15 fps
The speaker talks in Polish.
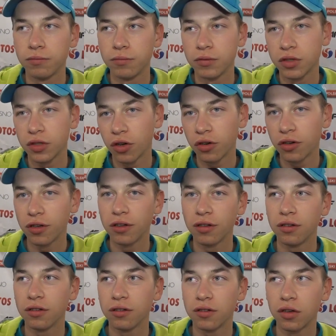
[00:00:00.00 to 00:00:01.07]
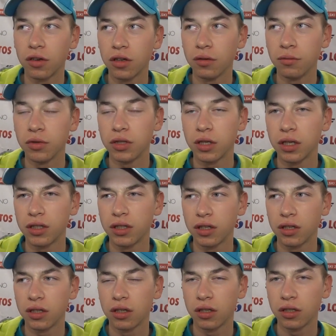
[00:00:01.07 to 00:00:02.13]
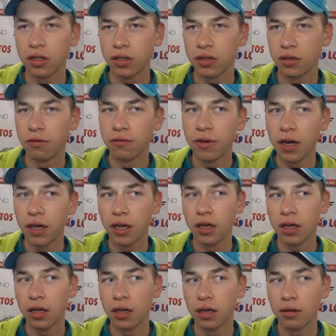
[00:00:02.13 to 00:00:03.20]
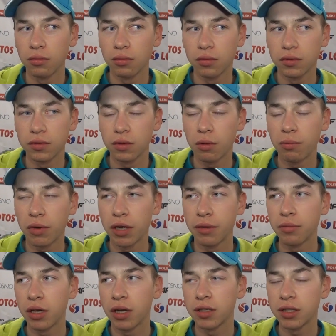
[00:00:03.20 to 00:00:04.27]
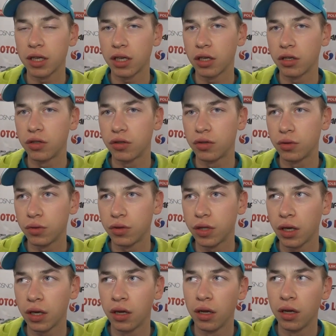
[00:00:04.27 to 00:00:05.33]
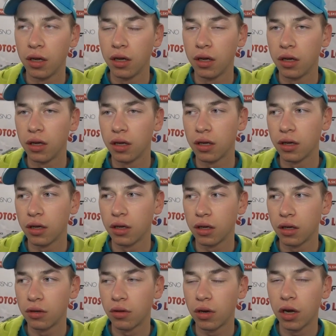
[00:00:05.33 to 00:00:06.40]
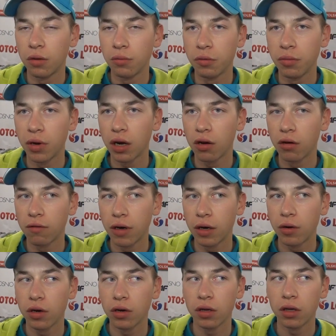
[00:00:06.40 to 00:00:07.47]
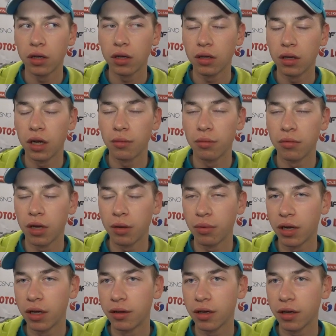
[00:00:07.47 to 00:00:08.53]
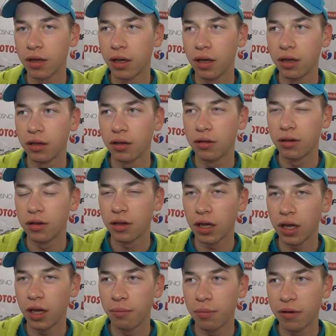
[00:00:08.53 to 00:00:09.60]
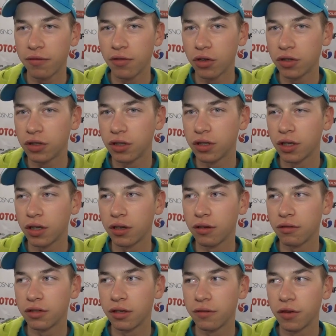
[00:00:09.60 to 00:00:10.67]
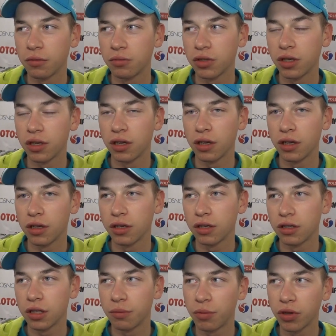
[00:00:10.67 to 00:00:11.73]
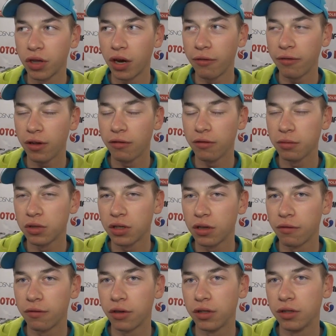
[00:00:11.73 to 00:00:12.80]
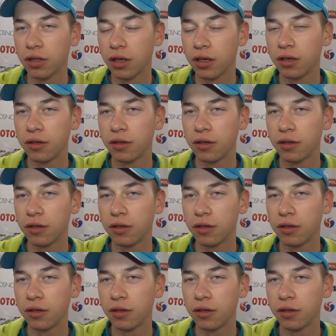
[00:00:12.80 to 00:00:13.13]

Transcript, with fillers: Skoki, skoki myślę, że, że są fajne. Złapałem teraz takie czucie, którego mi brakowało i, i nabrałem takiej, takiej pewności, że, że wiem, że, że potrafię i wiem, że to wyjdzie.